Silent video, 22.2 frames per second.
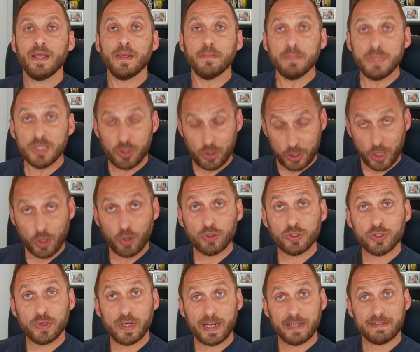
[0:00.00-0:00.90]
Bisogna
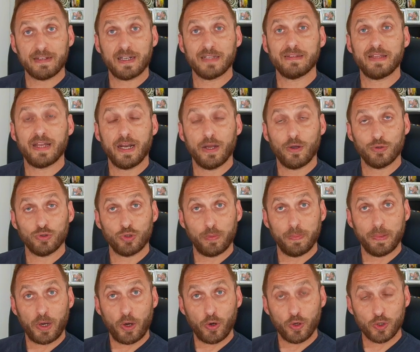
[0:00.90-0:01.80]
continuare a trattare contro
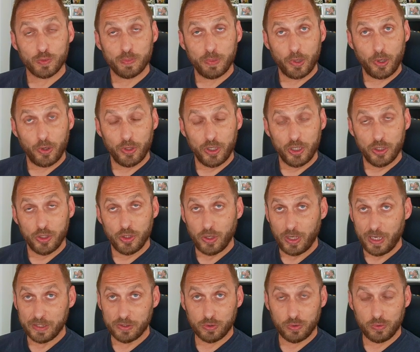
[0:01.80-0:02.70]

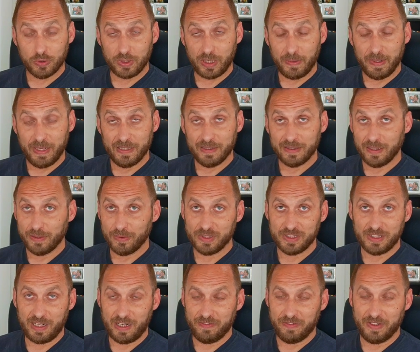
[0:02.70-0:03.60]
peronosporoidio, assolutamente,
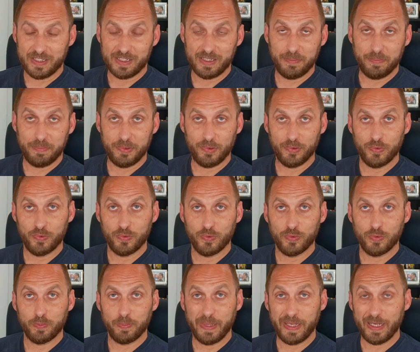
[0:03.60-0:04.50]
questa è la fase più
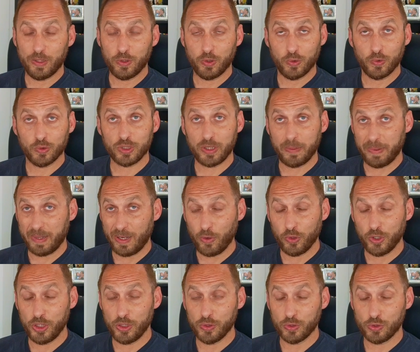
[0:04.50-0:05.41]
pericolosa per
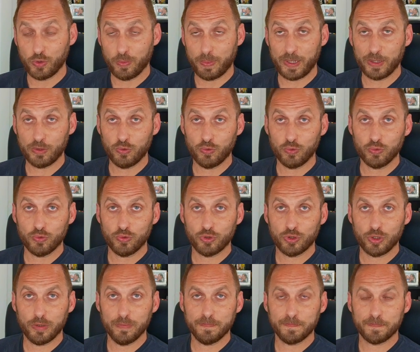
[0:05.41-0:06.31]
l'oidio
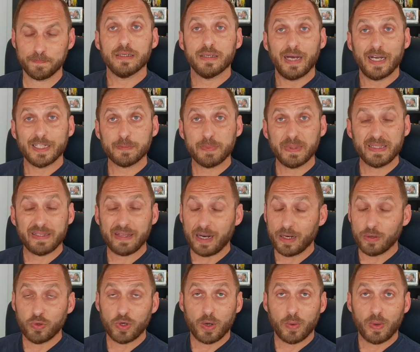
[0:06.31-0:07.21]
soprattutto.
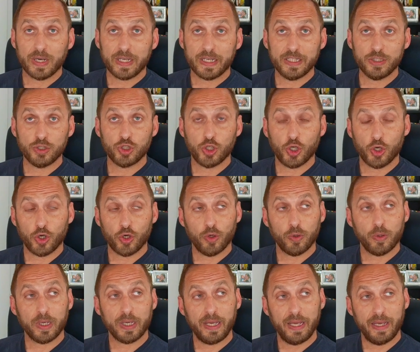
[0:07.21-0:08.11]
Aspettare ancora qualche
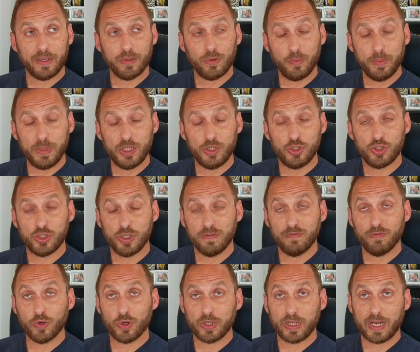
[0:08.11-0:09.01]
giorno che cominci
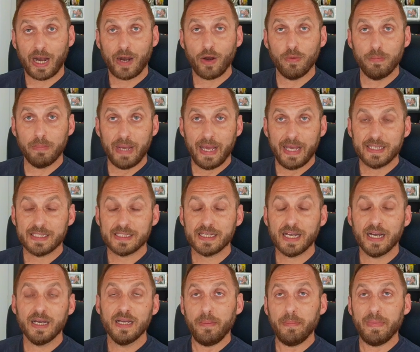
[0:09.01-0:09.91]
il volo della
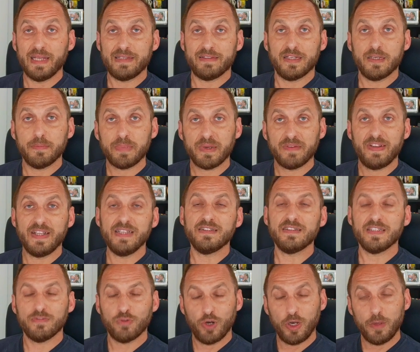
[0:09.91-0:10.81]
lobesia e mettere in
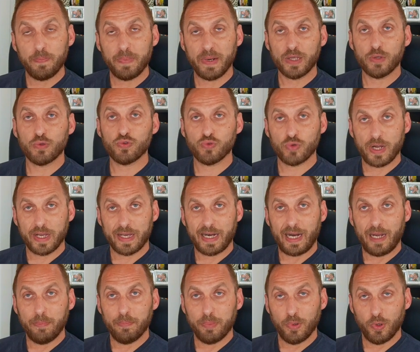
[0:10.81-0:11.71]
preventivo il prechiusura
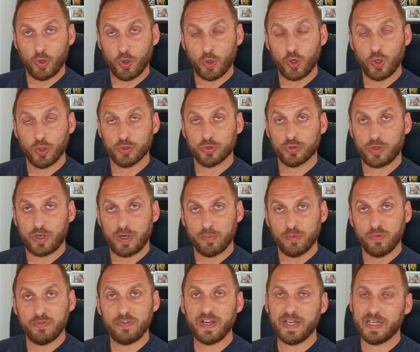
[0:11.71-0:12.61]
grappolo contro la
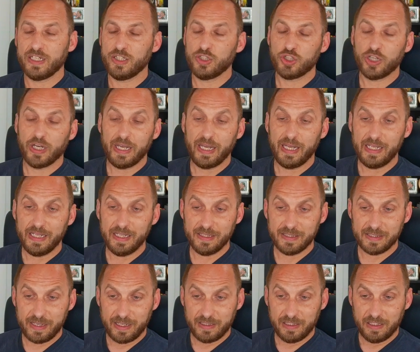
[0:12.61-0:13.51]
muffatrice e gli
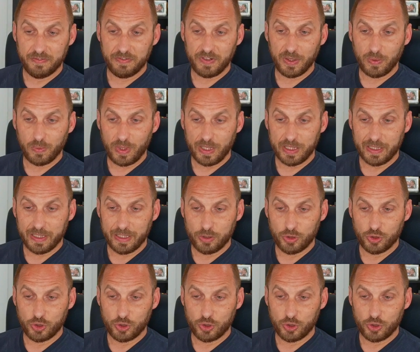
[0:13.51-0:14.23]
insetti fra qualche